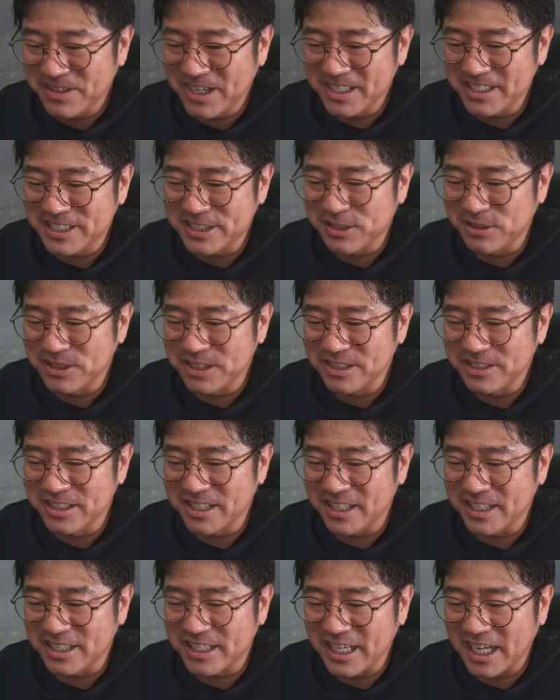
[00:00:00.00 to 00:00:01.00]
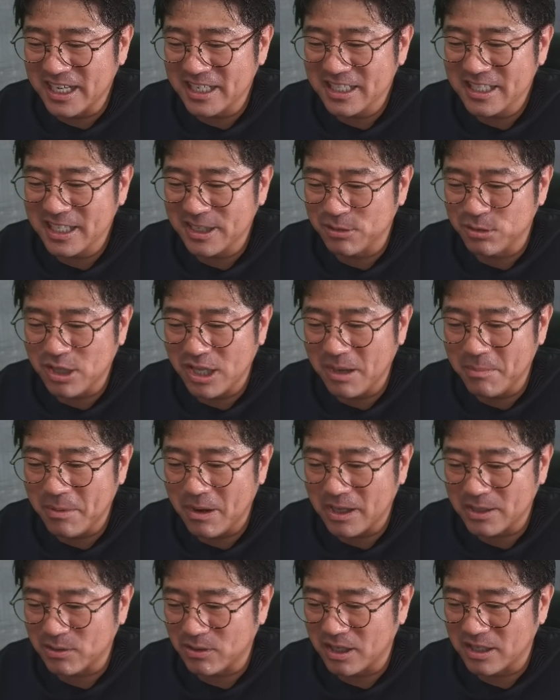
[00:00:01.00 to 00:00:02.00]
番人にあなたの
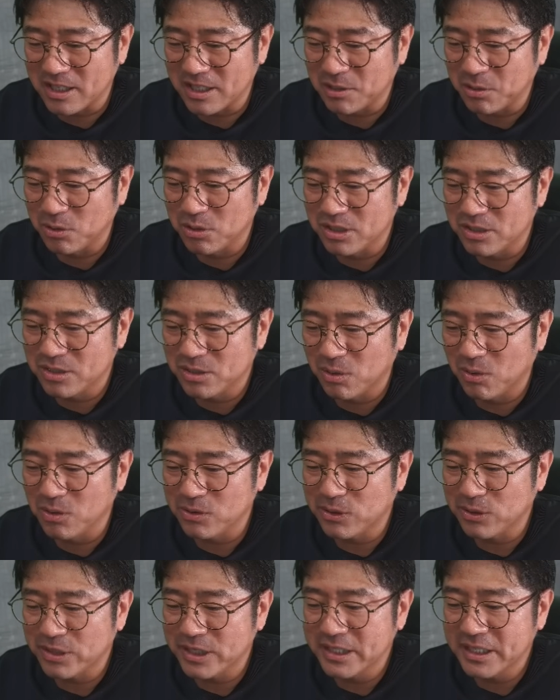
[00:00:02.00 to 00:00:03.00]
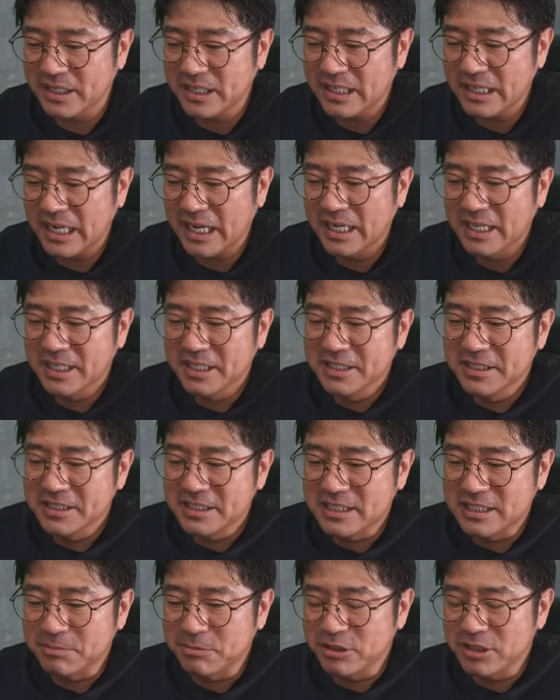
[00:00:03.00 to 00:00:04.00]
テーマとかで問きながら
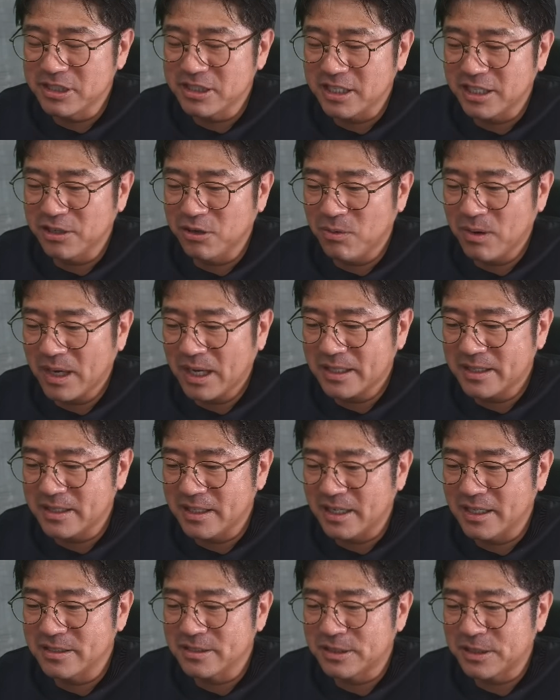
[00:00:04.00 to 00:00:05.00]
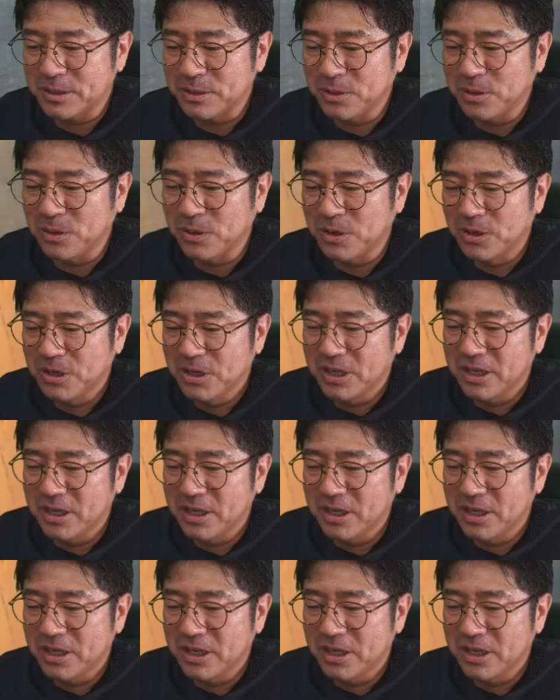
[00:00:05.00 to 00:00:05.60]
自分自身がよう分かってないですけど、